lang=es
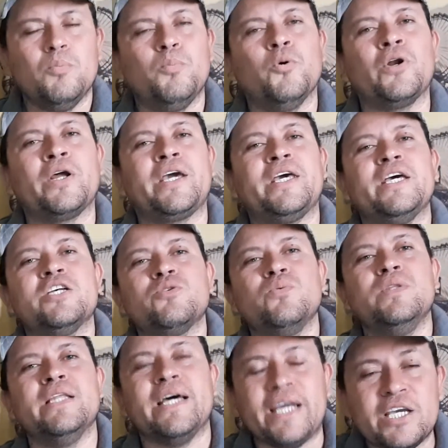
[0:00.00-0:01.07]
porque ese es
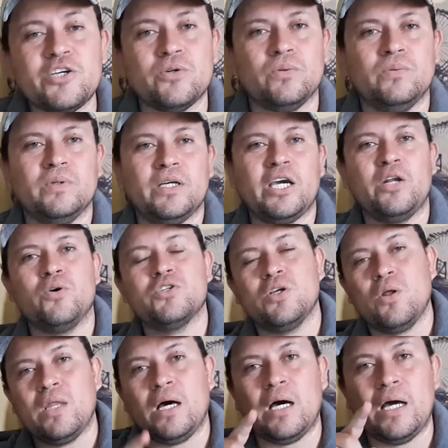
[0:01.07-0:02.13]
un derecho que no se
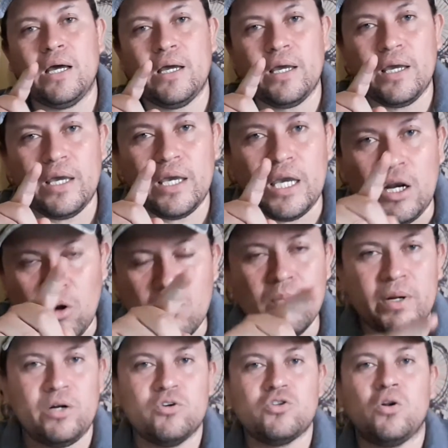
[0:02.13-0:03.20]
lo da el
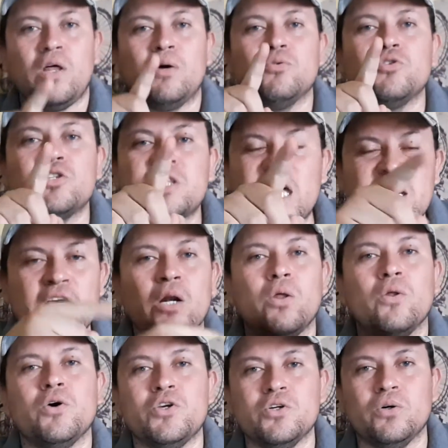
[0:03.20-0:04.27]
hombre, no se lo da usted ni se lo
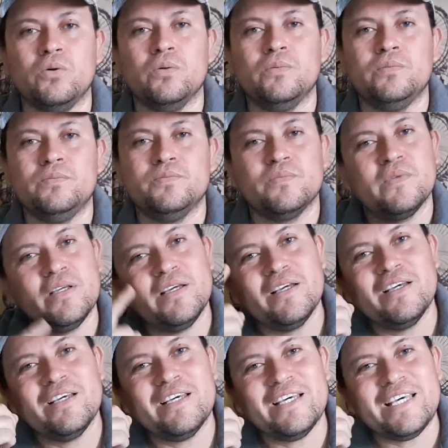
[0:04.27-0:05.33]
doy yo.
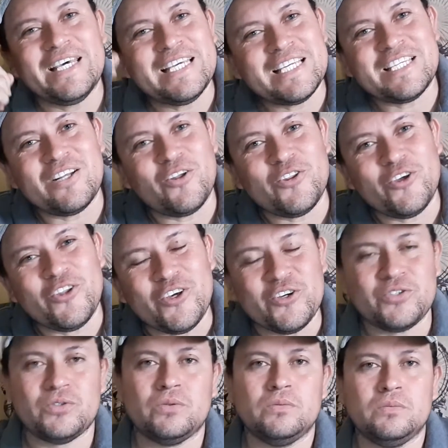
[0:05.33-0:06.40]
Ese se lo dio
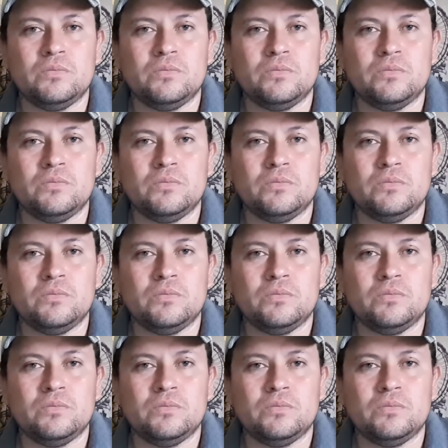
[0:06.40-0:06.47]
Dios.